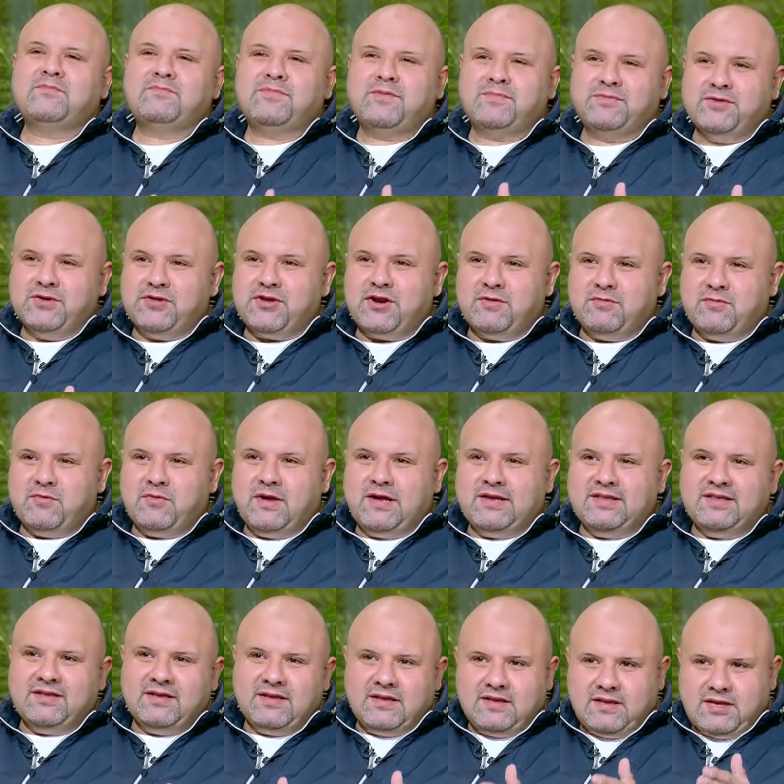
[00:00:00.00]
بتضرب
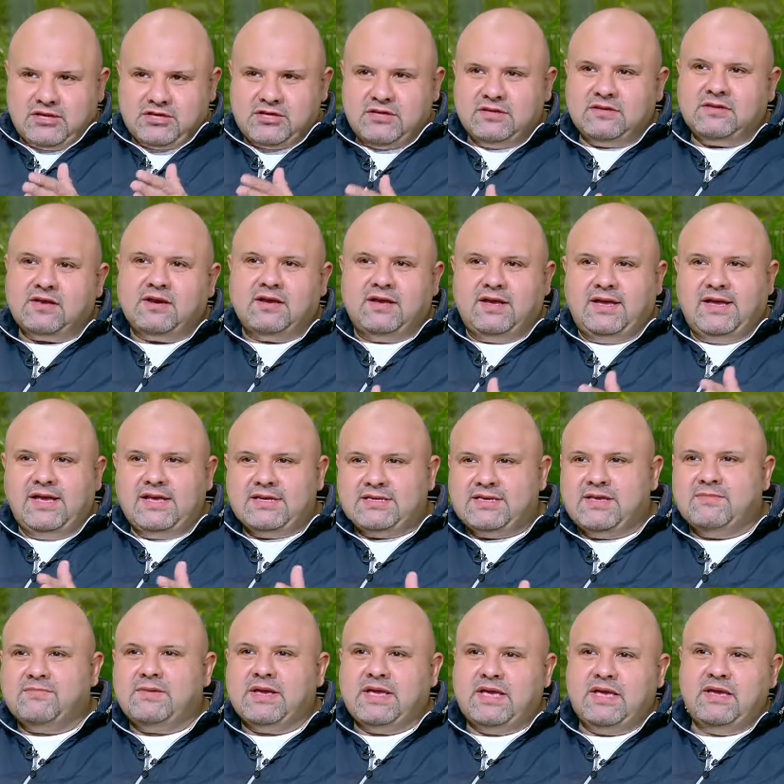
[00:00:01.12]
الواحده عشان ترجعيها زي
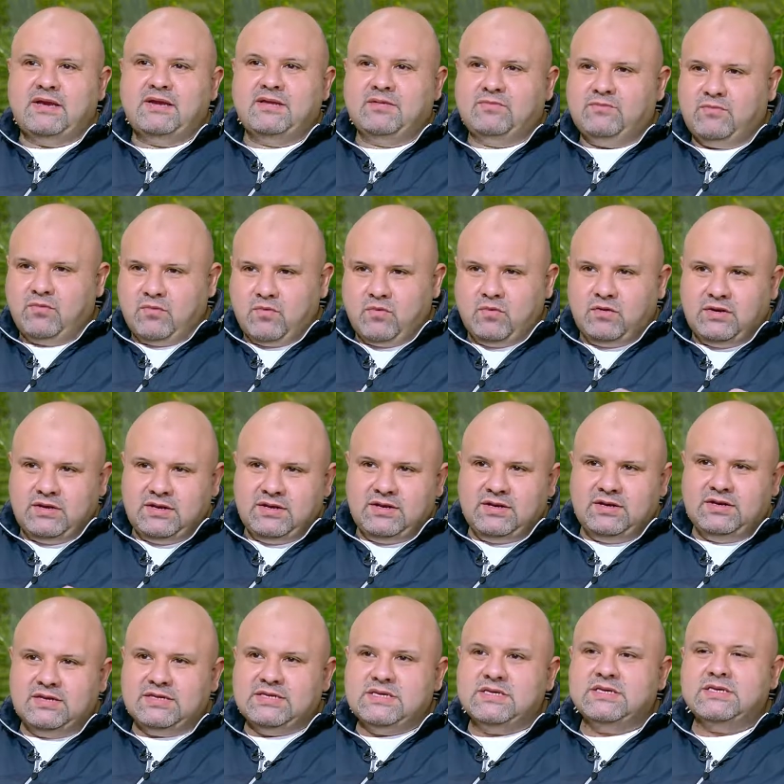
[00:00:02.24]
ما كانت بكل
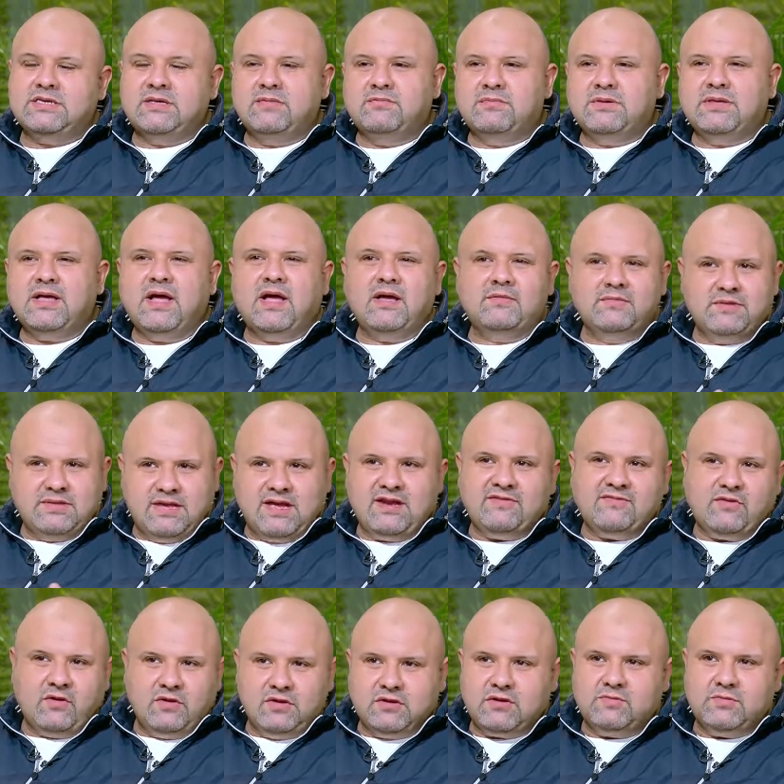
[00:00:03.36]
السيستم بتاعها بتكلف
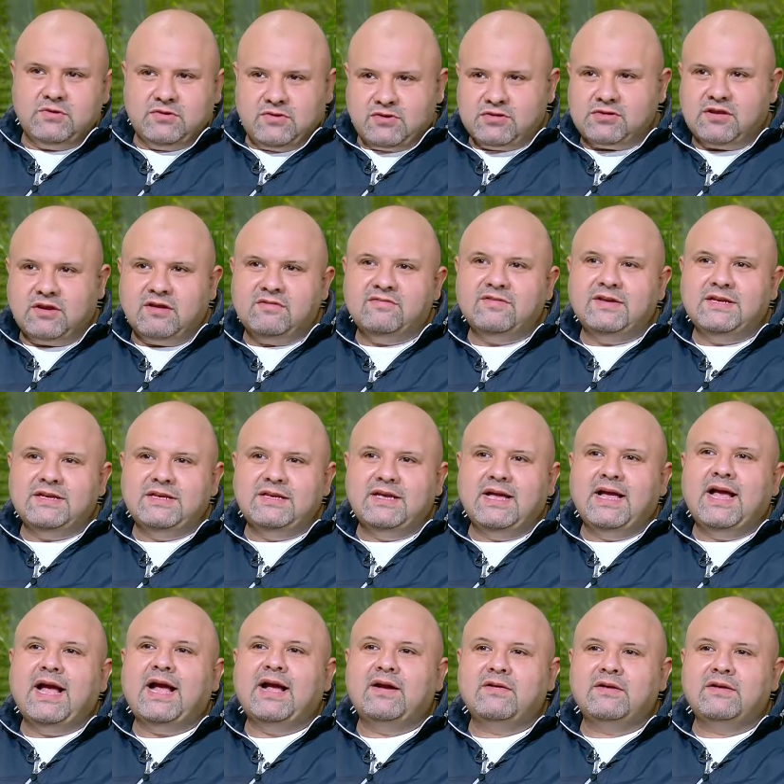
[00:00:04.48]
حوالي 18000 جنيه لا بتكلم كام